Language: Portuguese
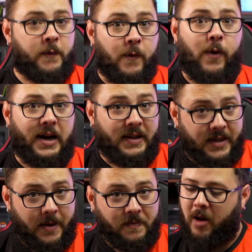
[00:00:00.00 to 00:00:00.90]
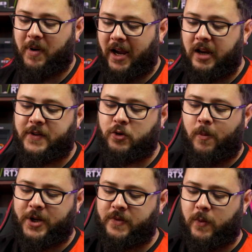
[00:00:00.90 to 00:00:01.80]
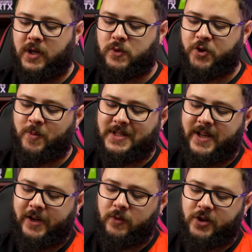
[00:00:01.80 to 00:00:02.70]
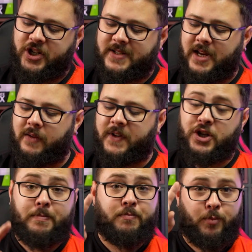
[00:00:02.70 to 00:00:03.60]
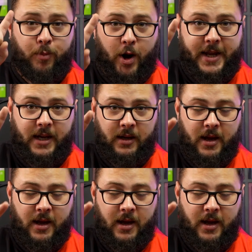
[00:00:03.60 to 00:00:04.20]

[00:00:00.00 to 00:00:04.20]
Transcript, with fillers: Full HD. É uma placa de vídeo compatível com as últimas tecnologias da Nvidia, porém